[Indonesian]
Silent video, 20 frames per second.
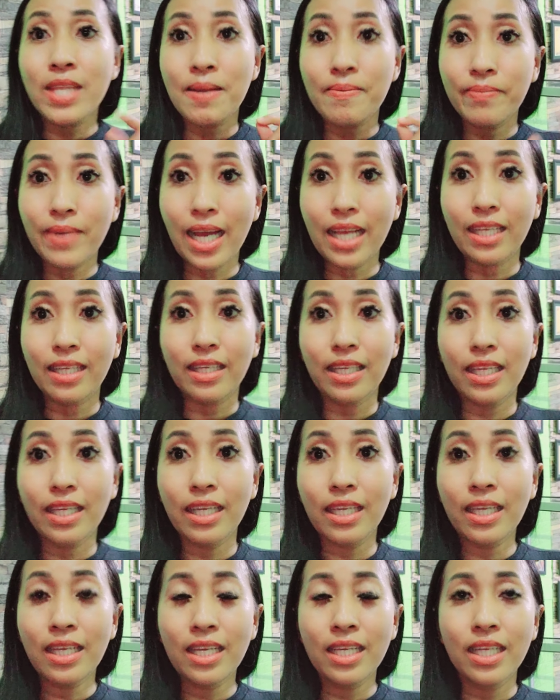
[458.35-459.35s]

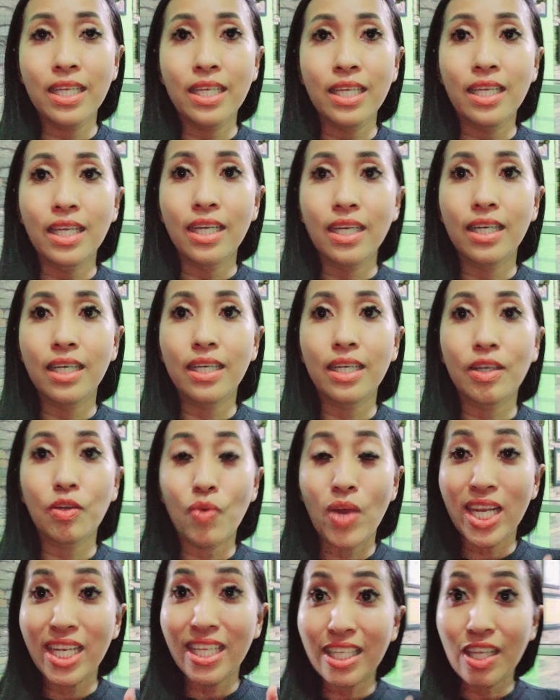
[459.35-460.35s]
bagi eh, wanita-wanita uh,
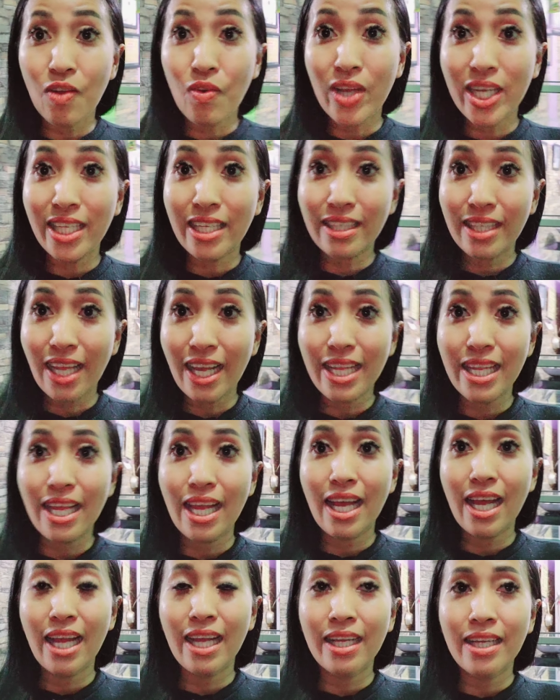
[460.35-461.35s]
wanita -wanita
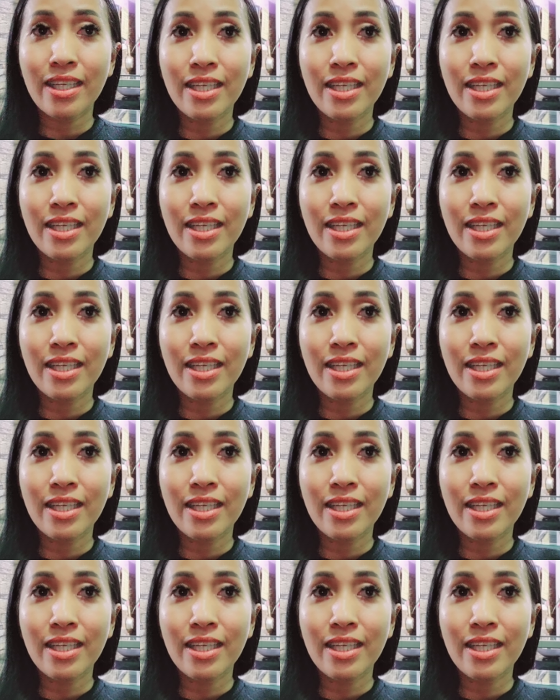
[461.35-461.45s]
yang